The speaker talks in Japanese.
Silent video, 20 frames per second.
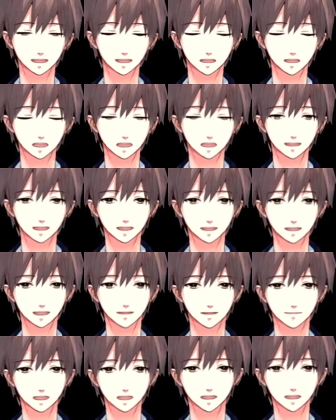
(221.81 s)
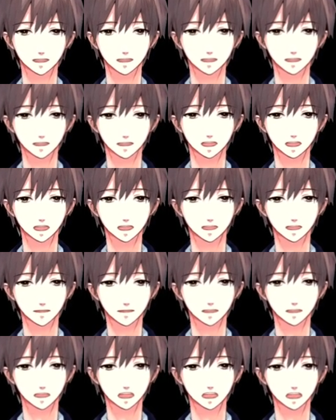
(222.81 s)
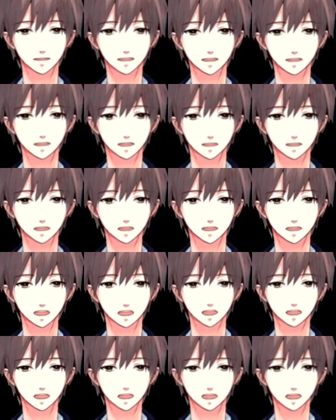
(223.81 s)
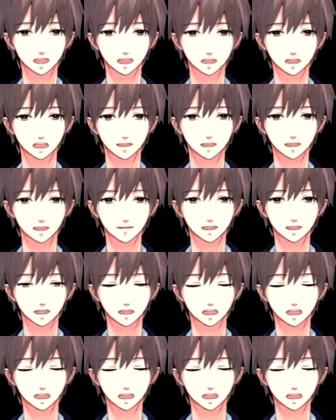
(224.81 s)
えー、そんなものも作れるのではないかと考えています、